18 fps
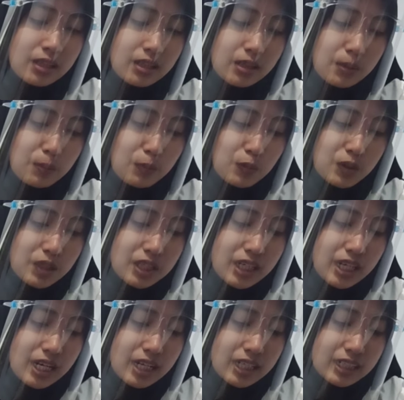
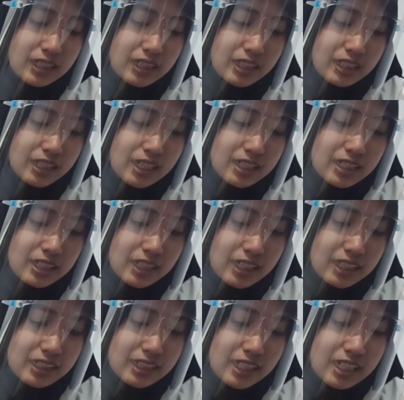Kemudian kita
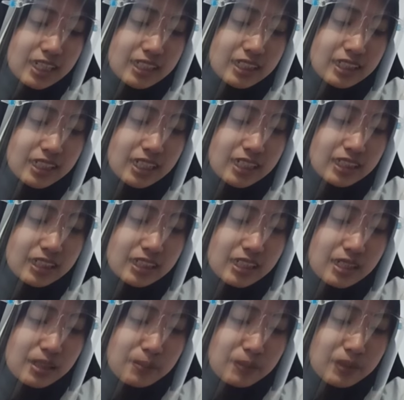dekatkan dengan
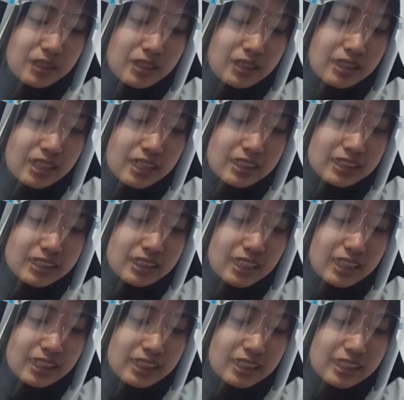klip kertas
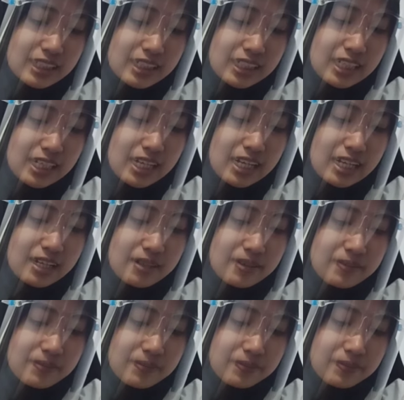yang ketiga.